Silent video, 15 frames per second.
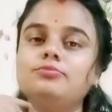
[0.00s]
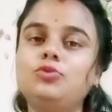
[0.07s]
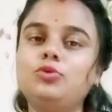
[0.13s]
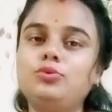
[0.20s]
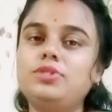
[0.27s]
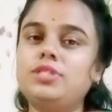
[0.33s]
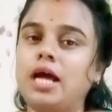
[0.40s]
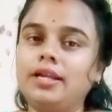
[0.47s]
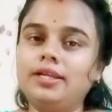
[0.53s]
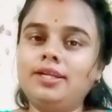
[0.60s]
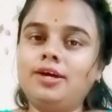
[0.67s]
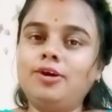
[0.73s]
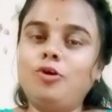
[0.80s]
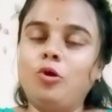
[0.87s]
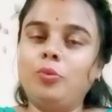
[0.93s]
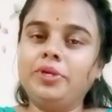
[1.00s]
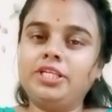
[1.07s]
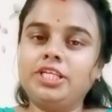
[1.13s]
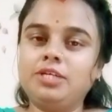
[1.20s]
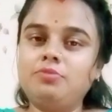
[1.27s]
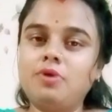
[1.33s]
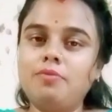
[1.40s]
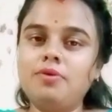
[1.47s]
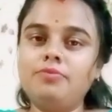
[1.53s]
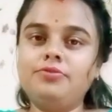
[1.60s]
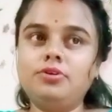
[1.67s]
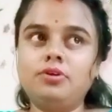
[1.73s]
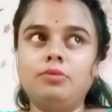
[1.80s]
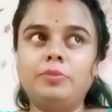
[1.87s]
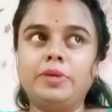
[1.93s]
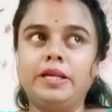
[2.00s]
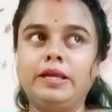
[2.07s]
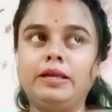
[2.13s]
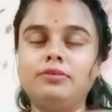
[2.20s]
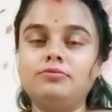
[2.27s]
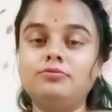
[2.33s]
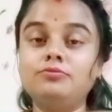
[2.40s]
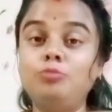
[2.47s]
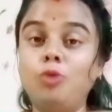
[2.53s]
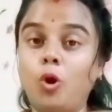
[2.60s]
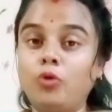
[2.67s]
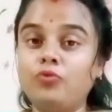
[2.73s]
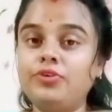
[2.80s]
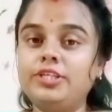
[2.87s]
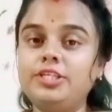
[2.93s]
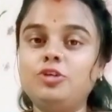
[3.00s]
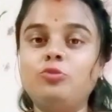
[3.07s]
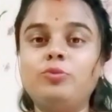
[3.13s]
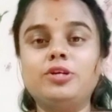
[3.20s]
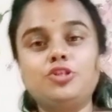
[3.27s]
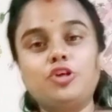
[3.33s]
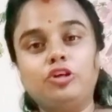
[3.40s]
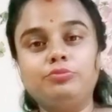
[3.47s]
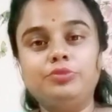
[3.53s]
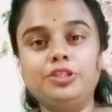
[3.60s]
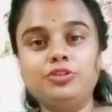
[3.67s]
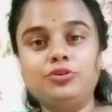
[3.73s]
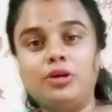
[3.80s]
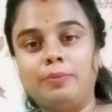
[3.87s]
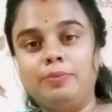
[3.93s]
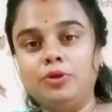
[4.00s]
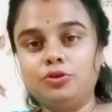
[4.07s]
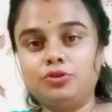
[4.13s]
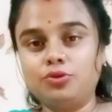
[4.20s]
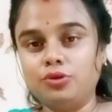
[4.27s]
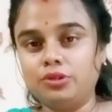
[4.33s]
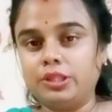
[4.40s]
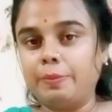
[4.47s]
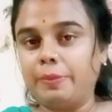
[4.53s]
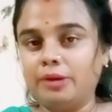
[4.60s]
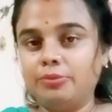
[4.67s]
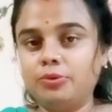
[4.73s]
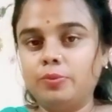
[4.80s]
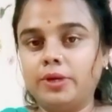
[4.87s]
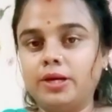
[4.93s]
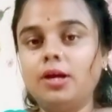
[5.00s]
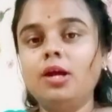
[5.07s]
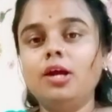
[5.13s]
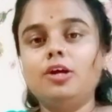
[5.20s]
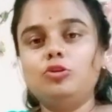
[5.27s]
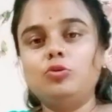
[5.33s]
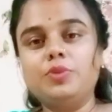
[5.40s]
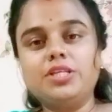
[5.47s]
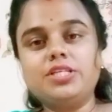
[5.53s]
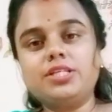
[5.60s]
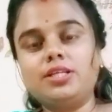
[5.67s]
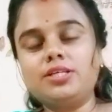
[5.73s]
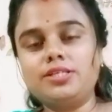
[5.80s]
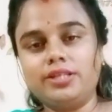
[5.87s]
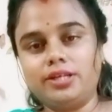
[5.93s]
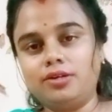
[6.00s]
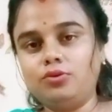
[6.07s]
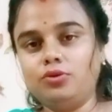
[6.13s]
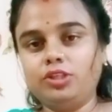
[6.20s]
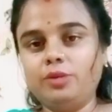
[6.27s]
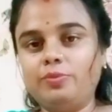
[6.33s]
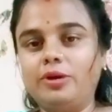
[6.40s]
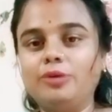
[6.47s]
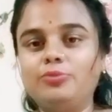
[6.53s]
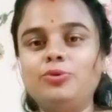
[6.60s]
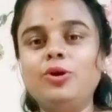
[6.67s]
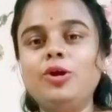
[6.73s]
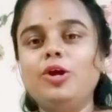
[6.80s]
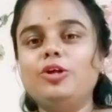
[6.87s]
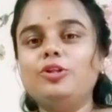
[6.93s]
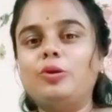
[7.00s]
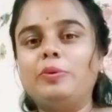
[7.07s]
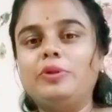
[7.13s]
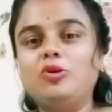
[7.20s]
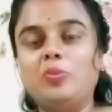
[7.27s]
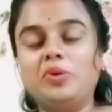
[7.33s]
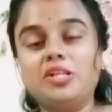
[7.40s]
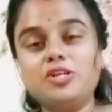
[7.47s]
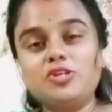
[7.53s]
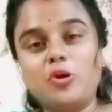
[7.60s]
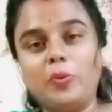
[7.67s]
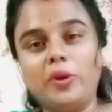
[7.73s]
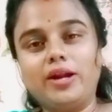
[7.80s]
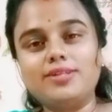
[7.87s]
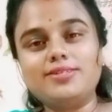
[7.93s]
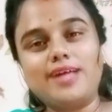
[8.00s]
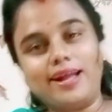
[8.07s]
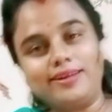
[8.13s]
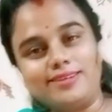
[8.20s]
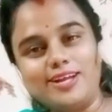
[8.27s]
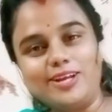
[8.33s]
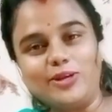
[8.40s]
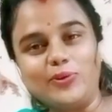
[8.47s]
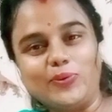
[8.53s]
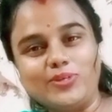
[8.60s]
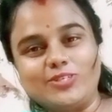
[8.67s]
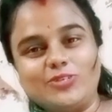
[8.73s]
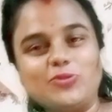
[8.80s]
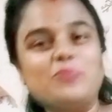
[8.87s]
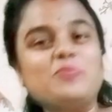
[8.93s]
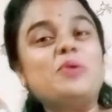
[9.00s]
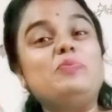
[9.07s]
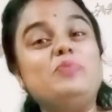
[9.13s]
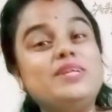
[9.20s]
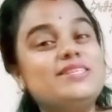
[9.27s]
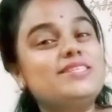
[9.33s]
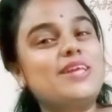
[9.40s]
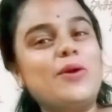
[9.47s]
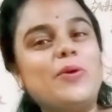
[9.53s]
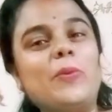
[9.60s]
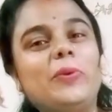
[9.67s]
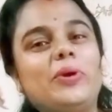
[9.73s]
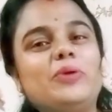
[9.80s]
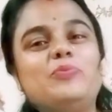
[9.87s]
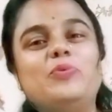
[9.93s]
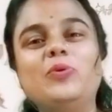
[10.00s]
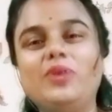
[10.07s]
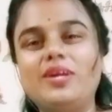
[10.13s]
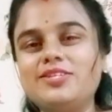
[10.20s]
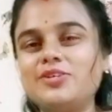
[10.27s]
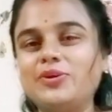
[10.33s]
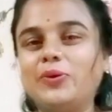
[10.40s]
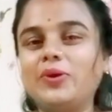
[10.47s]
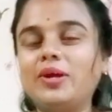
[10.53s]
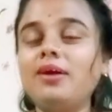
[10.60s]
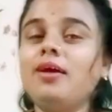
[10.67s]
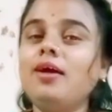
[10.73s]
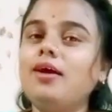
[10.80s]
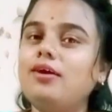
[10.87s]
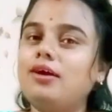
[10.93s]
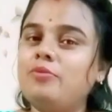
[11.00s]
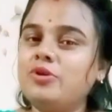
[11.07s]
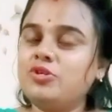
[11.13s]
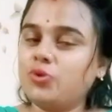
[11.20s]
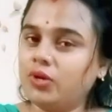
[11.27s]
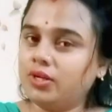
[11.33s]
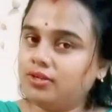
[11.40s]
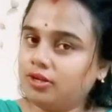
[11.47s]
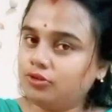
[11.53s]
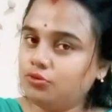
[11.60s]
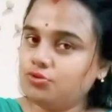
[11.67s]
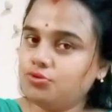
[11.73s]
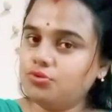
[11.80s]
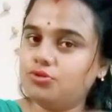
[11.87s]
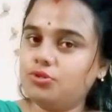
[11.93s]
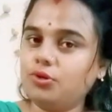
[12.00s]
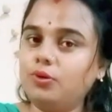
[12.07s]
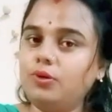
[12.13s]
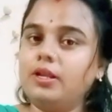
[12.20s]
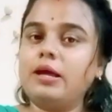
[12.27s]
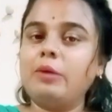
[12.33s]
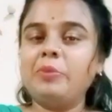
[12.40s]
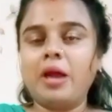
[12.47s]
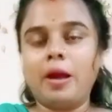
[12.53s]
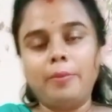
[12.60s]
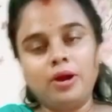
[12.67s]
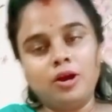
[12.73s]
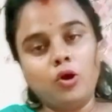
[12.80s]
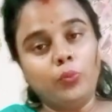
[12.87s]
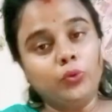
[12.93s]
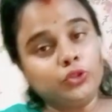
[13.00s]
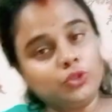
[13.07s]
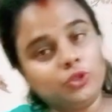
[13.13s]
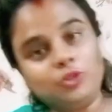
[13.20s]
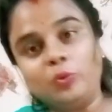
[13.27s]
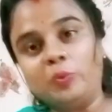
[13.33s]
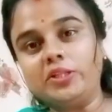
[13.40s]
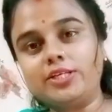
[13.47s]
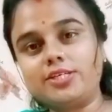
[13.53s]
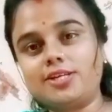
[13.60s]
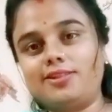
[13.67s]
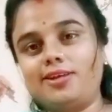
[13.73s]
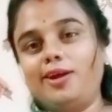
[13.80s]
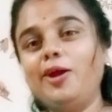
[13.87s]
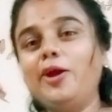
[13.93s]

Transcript: তো জানি না কবে ঠিকভাবে মানে ব্লগ ভিডিও বা শর্ট ভিডিও আপলোড করতে পারবো বা তোমাদের সাথে শেয়ার করতে পারবো তবে তোমাদের সবার কাছে একটাই রিকোয়েস্ট তোমরা প্লিজ কেউ আমাকে ভুলে যেও না আমার শরীরটা একটু সুস্থ হলে আমি আবার অবশ্যই তোমাদের সাথে